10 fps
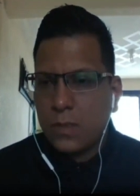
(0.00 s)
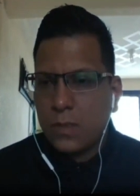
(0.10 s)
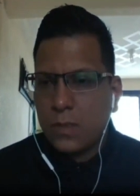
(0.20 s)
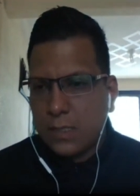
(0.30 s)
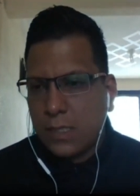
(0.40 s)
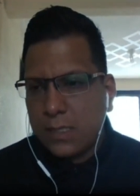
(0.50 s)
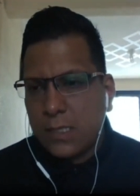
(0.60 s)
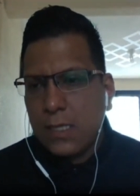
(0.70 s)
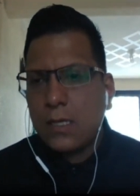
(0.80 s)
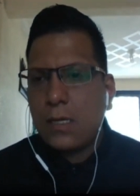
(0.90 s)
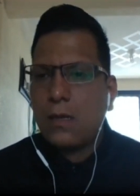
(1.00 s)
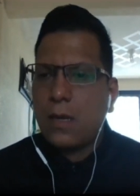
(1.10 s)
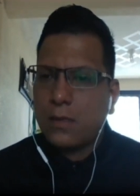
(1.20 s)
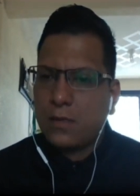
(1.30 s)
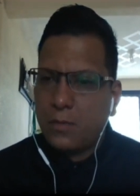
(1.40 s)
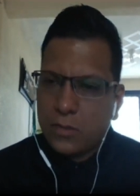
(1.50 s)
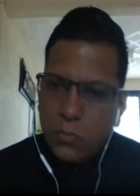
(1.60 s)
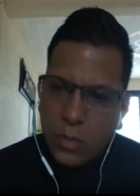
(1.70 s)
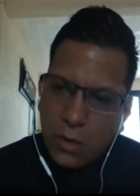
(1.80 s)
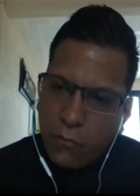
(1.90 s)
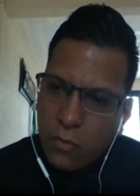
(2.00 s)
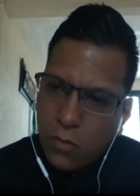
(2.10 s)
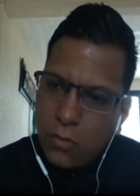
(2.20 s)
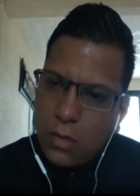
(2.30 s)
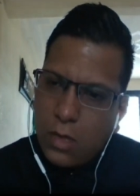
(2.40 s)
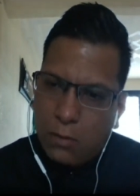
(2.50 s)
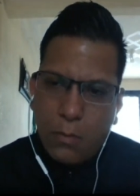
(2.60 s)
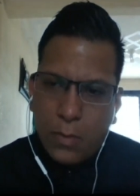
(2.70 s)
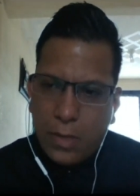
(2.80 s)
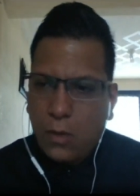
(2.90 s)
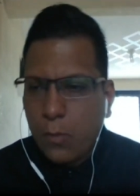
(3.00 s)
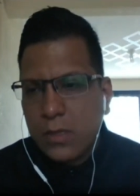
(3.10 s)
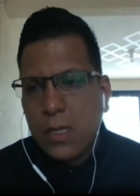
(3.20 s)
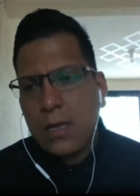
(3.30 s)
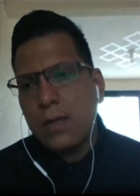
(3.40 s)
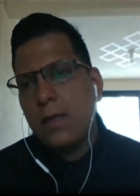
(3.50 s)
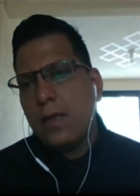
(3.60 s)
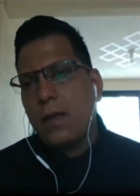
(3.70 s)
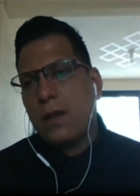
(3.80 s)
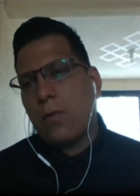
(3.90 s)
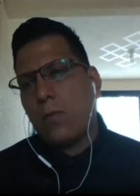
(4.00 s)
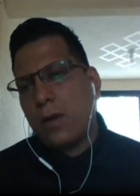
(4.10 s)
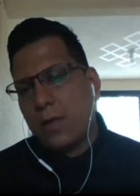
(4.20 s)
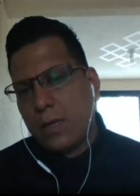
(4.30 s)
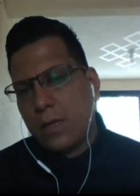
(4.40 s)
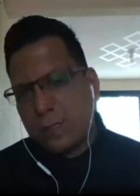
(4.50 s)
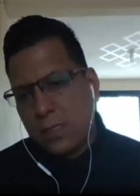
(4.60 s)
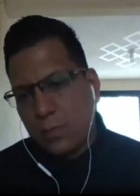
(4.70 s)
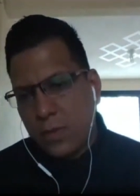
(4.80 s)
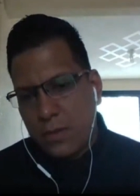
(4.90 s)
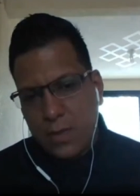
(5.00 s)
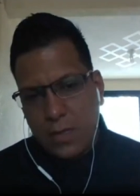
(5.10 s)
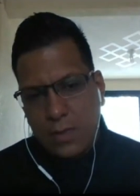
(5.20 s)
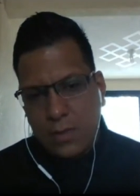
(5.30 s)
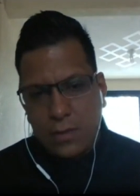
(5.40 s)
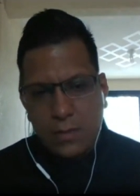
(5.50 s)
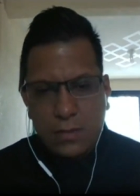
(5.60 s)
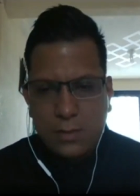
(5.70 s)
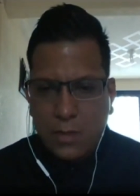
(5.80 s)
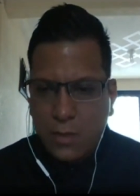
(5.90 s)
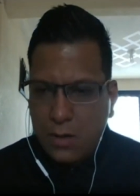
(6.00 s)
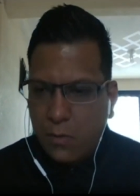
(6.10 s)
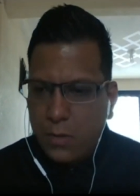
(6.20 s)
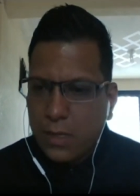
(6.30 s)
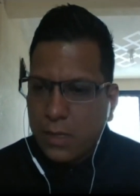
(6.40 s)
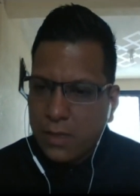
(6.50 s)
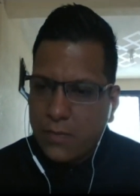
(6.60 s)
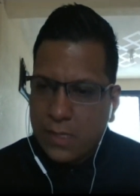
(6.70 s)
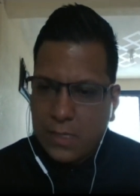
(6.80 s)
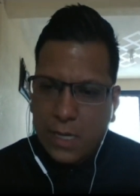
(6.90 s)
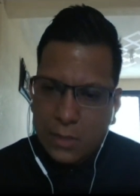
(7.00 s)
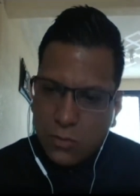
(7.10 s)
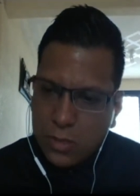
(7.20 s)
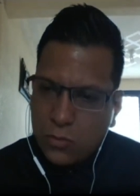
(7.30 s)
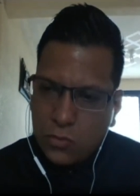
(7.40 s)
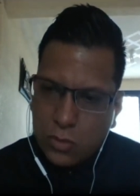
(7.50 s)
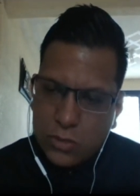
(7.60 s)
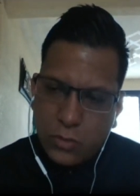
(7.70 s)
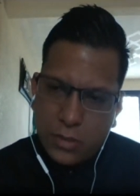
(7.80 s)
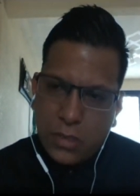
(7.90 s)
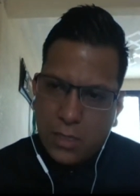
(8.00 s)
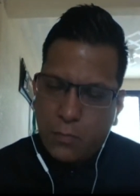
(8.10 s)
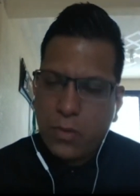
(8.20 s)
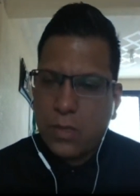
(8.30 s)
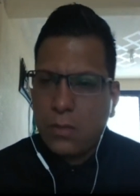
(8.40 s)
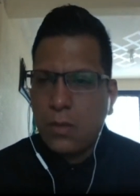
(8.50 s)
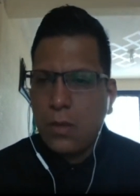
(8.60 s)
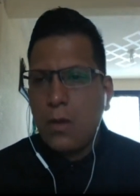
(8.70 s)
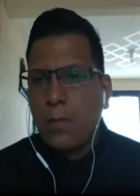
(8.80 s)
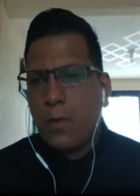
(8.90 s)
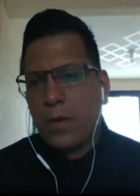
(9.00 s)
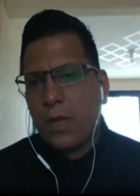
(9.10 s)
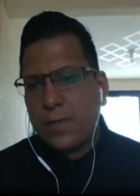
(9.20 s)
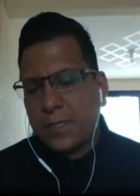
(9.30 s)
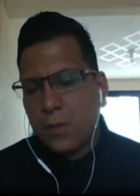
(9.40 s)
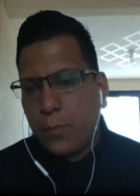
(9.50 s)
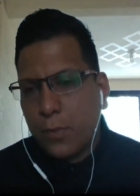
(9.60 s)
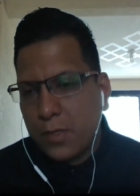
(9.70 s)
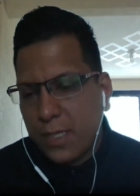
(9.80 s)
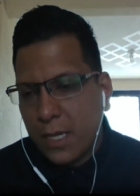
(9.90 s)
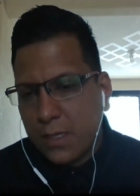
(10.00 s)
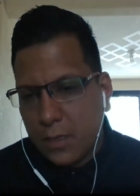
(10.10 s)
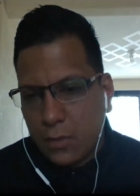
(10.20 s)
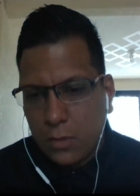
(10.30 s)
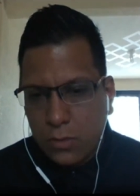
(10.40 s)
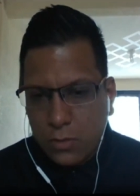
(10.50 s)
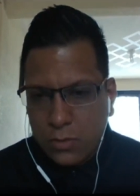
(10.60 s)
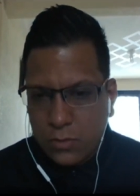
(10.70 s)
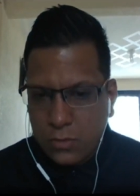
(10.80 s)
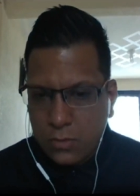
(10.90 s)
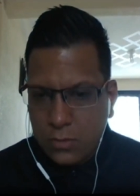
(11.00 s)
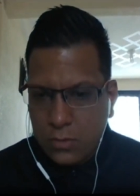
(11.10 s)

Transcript: Si es que así, active su micrófono y me puede comentar. Recuerden que siempre deben, recuerden que deben de sacar todas sus dudas ahorita que pueden, porque a veces no puedo estar atendiendo a todos.